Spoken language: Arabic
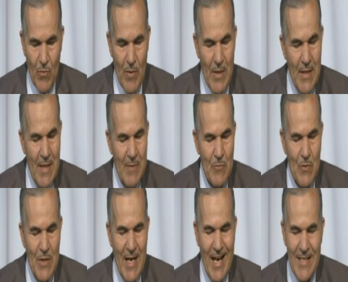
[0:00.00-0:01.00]
وهذا الحمد
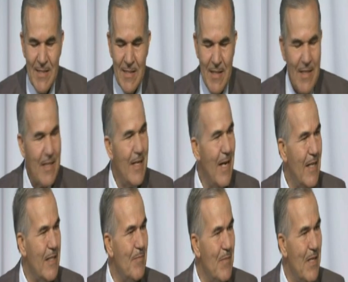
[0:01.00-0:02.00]
لله حسن إلى
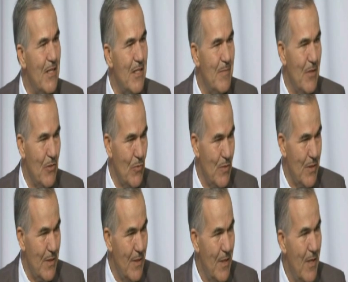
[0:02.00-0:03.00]
حد ما الجامعة
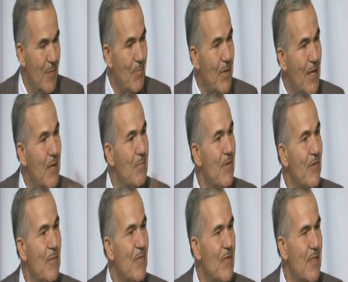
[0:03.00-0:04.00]
التونسية بالرغم ما
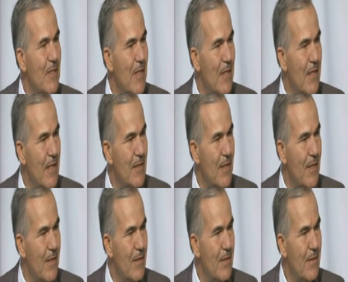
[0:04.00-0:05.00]
فيه من فساد أيضا حتى هذا